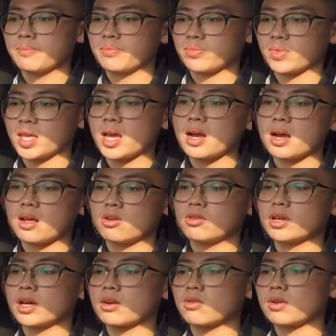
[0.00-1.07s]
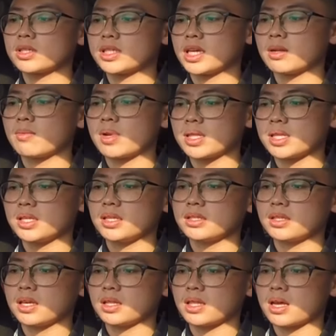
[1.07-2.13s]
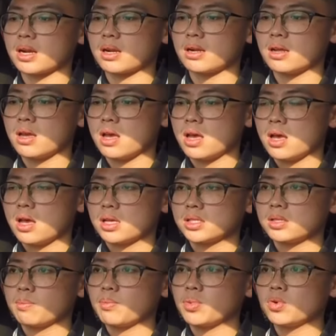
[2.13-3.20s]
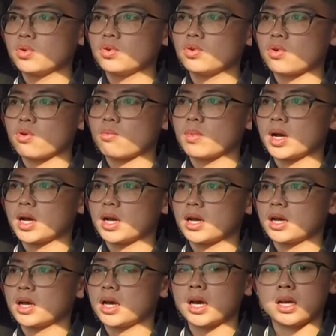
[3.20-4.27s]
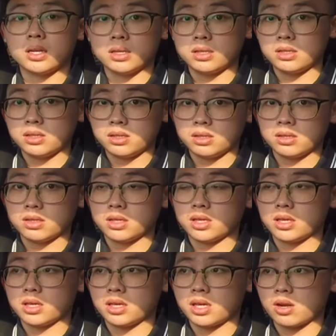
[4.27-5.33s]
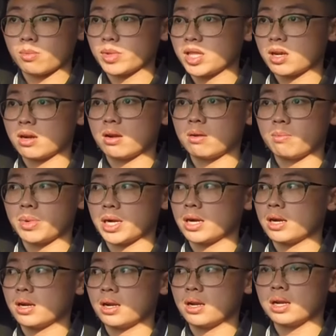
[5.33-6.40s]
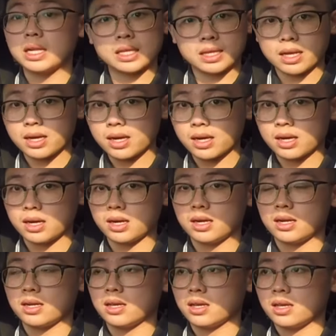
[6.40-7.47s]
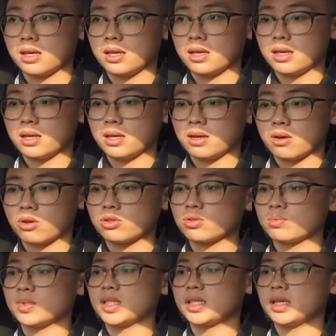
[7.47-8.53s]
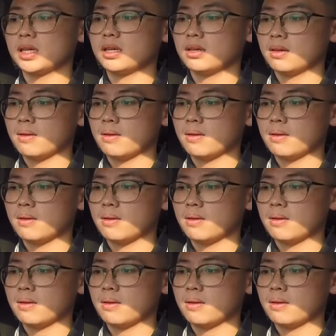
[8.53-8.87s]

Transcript: Yang kalau dikalkulasikan berarti sekitar 10,an kilometer per liter konsumsinya